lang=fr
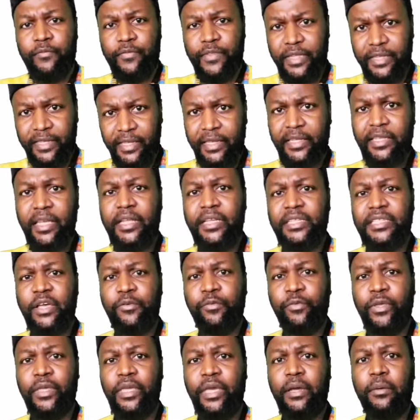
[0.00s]
de traiter les
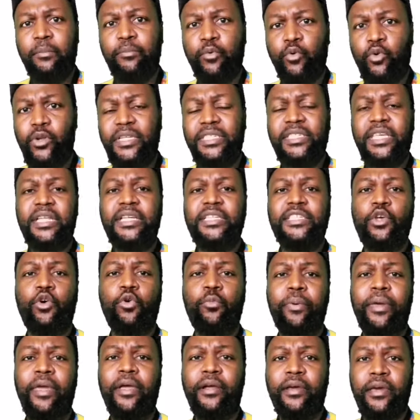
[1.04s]
Africains pour laisser les
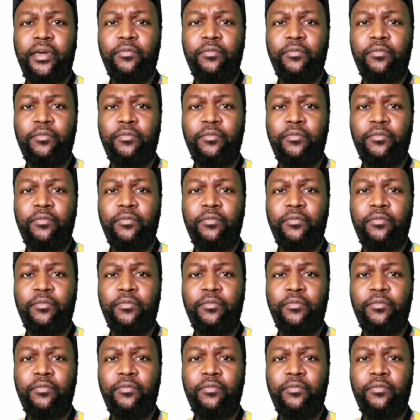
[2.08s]
Européens